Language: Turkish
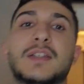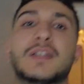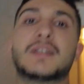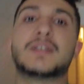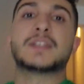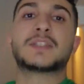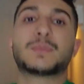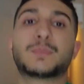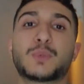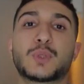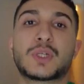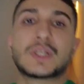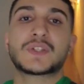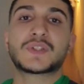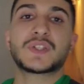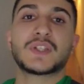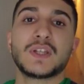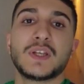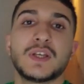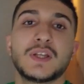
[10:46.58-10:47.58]
Evet
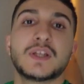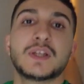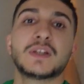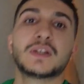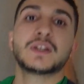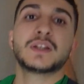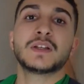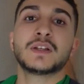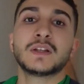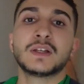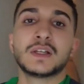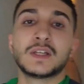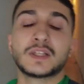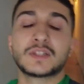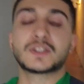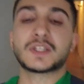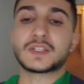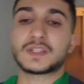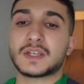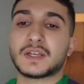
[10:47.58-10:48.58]
burası
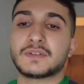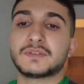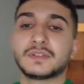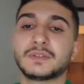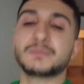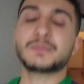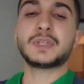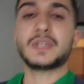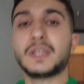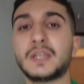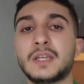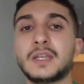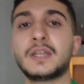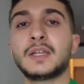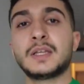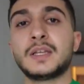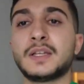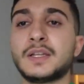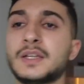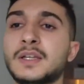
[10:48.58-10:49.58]
cezaevinin bir
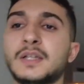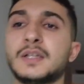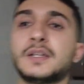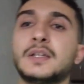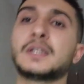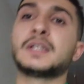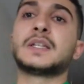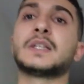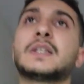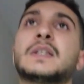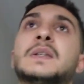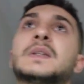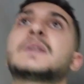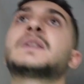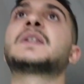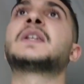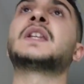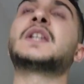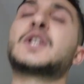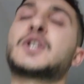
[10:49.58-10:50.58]

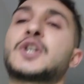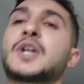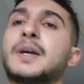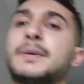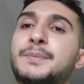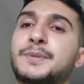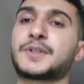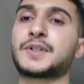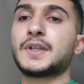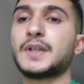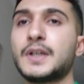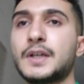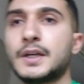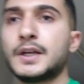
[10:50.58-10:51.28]
giriş kapısı.